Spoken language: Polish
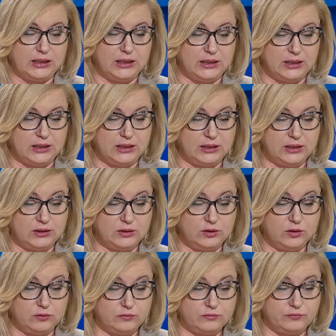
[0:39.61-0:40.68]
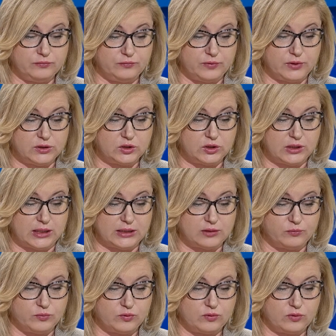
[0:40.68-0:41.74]
e, no, w
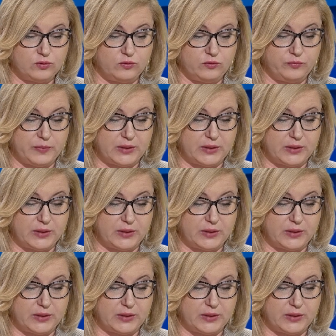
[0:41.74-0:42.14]
Strasburgu,